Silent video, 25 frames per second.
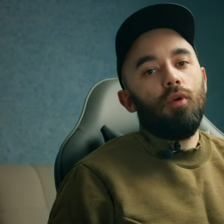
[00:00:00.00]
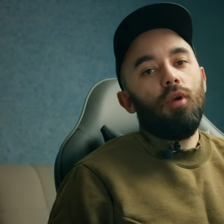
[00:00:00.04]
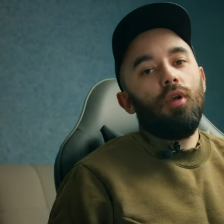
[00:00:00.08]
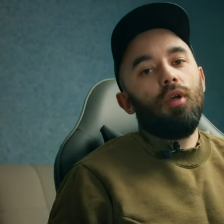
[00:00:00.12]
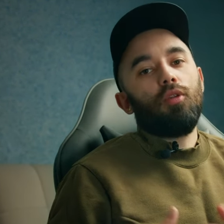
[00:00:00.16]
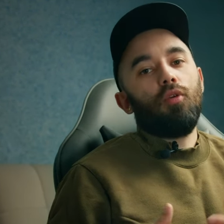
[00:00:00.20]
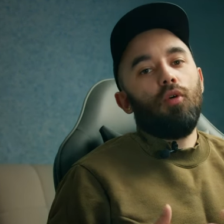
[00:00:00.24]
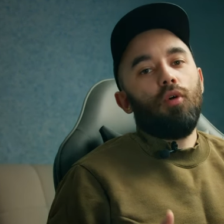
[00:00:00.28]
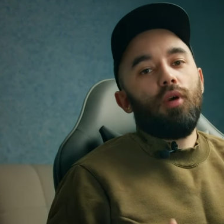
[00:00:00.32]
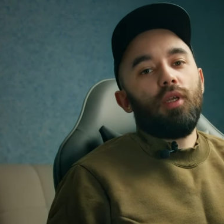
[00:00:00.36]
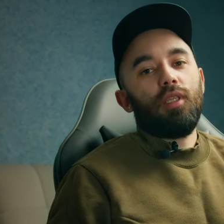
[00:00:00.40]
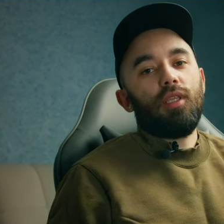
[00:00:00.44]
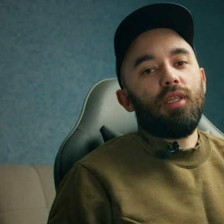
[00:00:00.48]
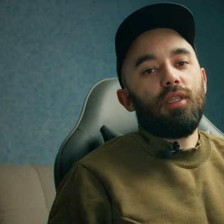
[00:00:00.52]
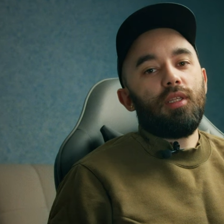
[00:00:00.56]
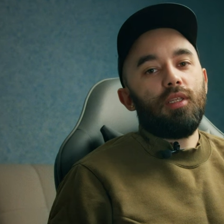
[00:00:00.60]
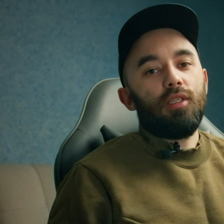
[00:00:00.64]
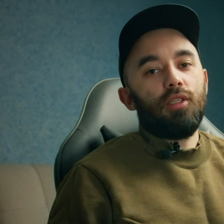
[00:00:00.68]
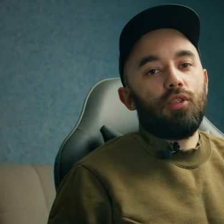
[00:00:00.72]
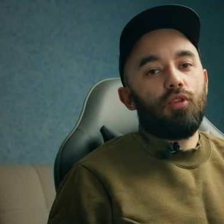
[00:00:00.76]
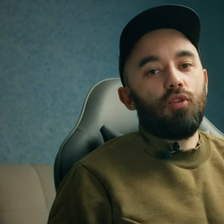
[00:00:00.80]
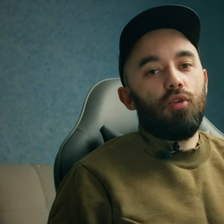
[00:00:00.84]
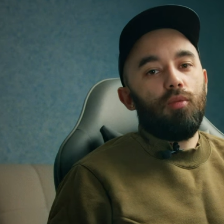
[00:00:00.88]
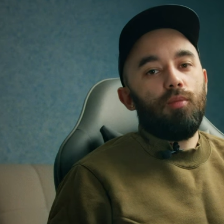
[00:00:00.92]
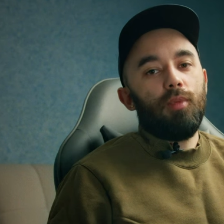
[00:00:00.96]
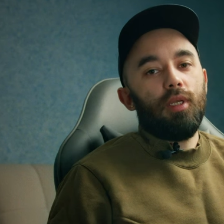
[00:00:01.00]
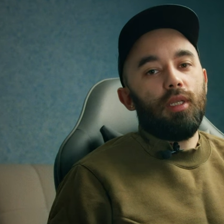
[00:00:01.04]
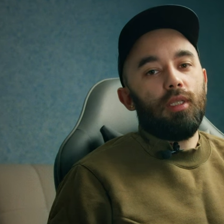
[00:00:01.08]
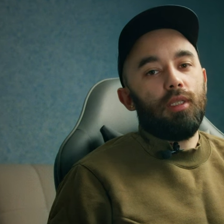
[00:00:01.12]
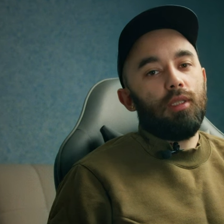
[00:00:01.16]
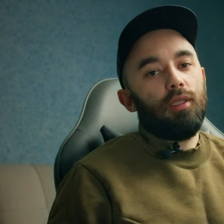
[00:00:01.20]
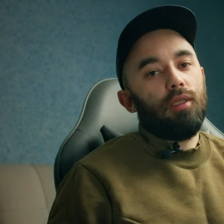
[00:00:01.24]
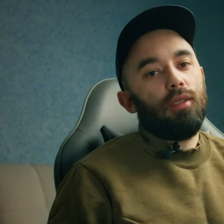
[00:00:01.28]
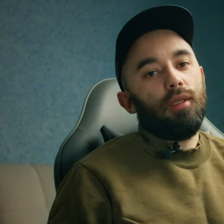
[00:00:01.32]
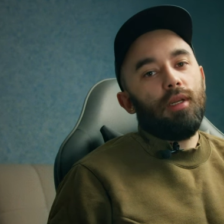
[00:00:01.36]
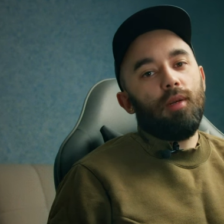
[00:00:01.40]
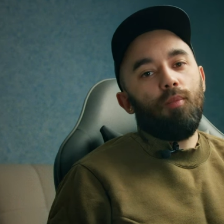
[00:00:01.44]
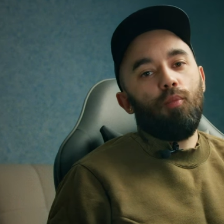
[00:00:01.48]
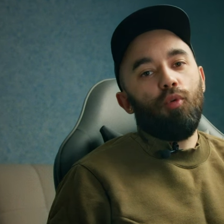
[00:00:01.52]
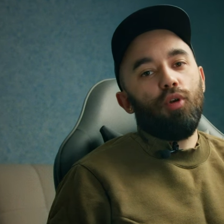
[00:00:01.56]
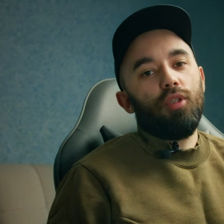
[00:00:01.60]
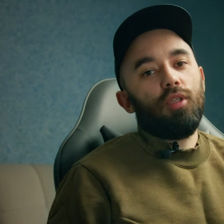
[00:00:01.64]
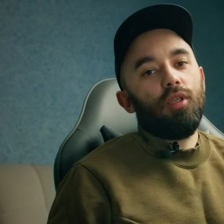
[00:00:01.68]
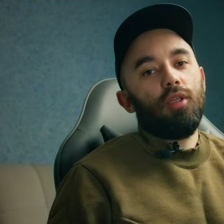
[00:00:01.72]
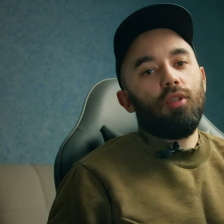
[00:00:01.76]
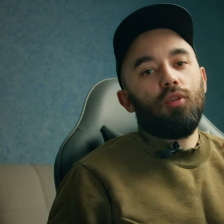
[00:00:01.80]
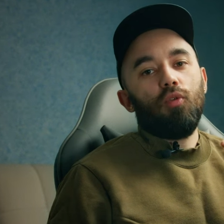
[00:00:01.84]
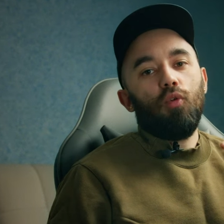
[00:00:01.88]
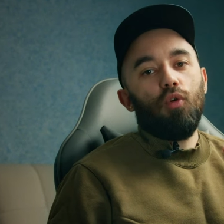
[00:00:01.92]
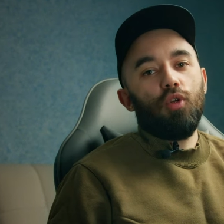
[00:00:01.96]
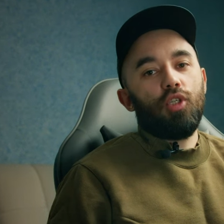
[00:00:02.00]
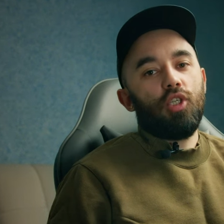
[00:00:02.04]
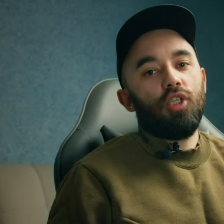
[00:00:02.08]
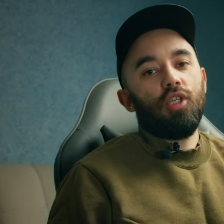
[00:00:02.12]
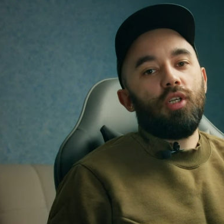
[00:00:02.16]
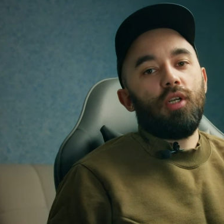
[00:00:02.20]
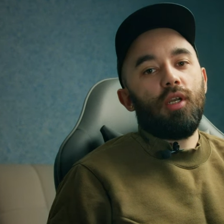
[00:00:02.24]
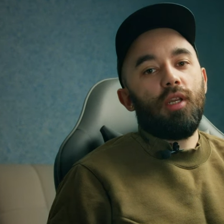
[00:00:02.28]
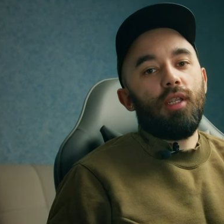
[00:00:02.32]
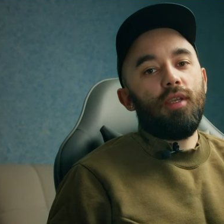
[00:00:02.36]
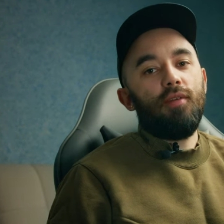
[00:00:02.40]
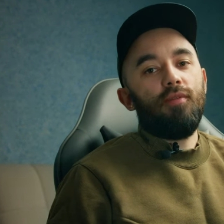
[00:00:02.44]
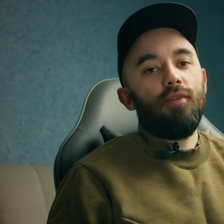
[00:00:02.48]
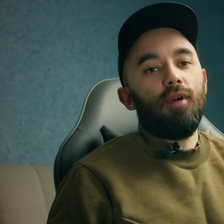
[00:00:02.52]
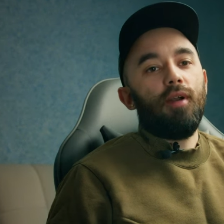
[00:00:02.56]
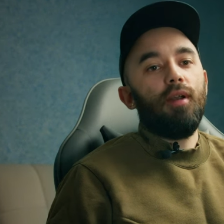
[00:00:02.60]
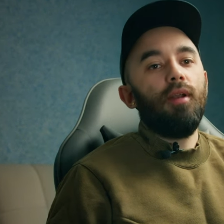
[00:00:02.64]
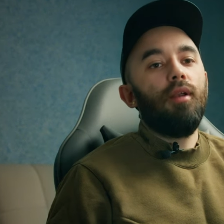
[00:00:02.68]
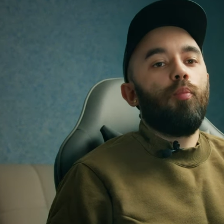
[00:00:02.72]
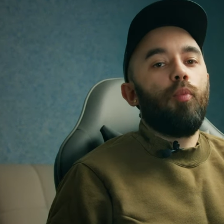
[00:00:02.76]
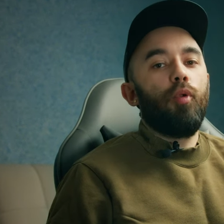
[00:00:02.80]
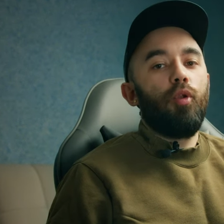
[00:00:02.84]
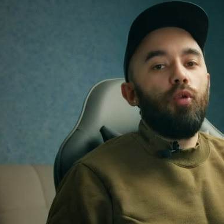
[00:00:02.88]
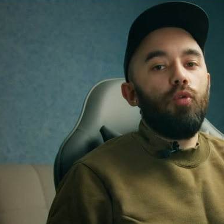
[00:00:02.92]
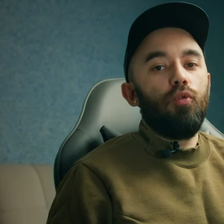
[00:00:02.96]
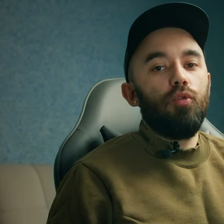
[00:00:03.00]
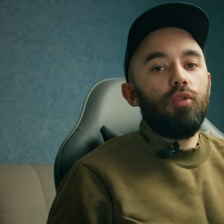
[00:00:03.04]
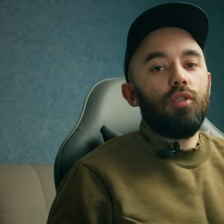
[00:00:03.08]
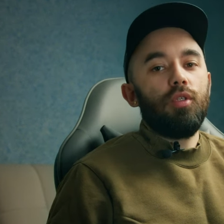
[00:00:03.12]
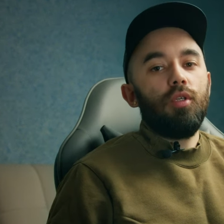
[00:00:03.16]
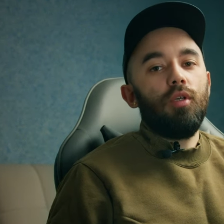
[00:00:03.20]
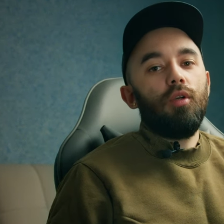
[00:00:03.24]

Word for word: то этот инструмент работает очень криво, плюс